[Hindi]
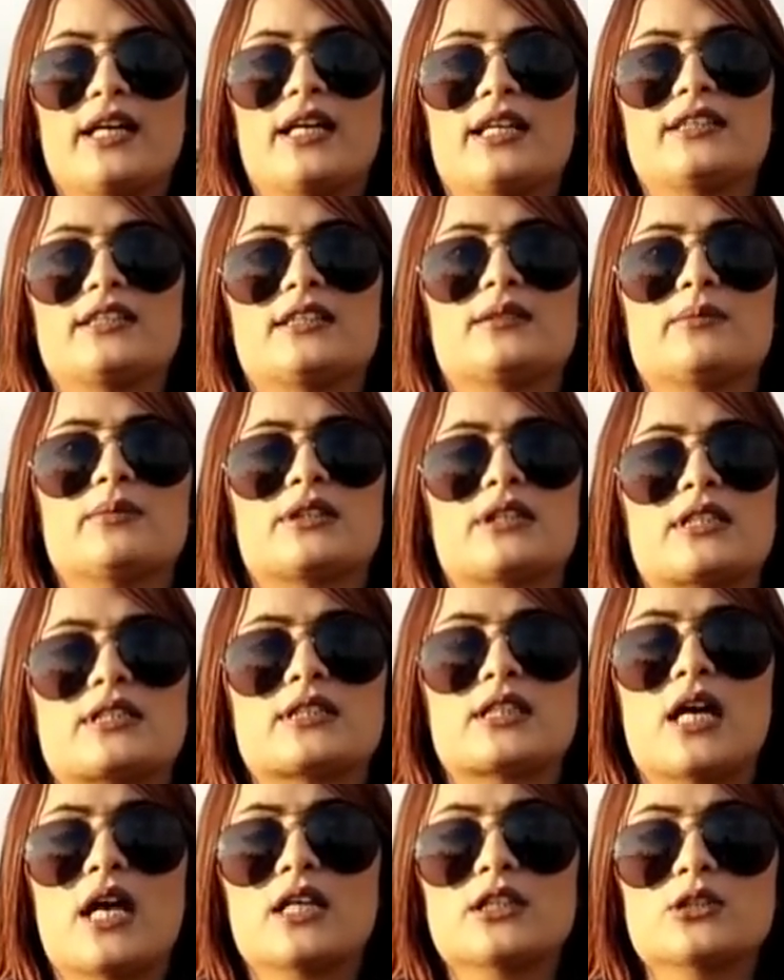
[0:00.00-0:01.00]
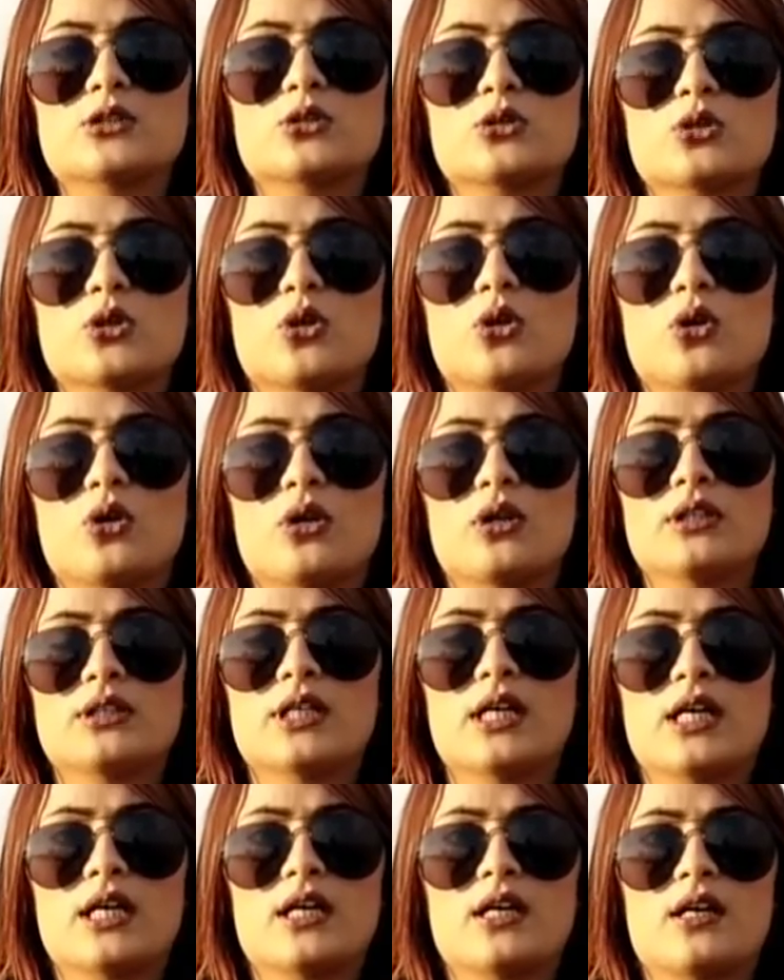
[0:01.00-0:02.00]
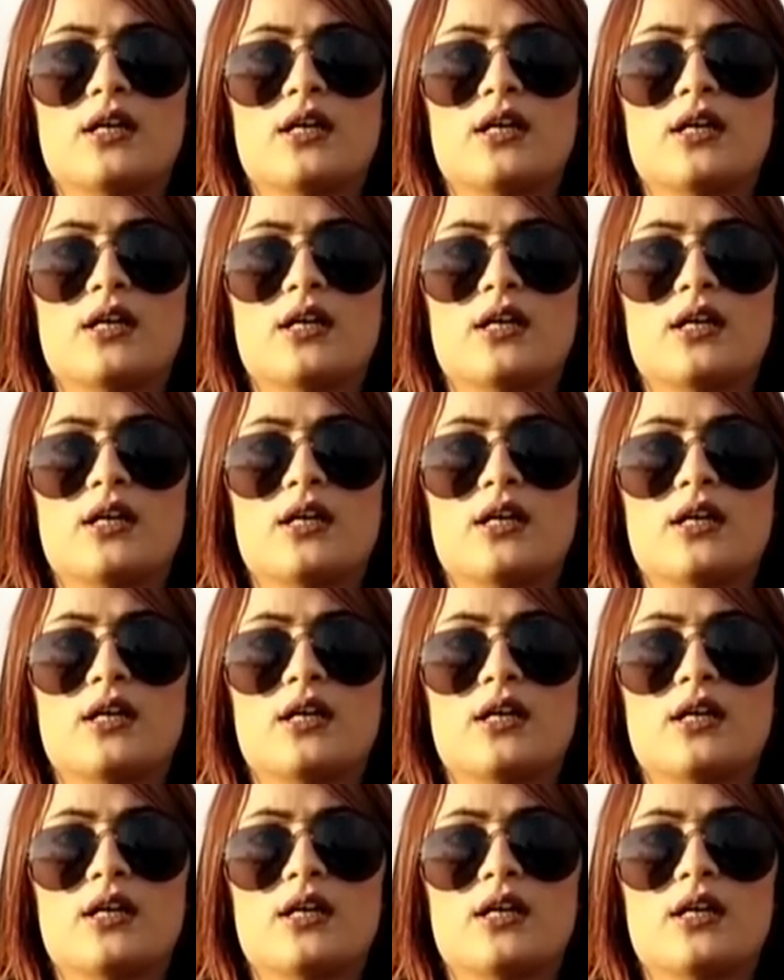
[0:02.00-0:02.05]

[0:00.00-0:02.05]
है जिसमें से 700 या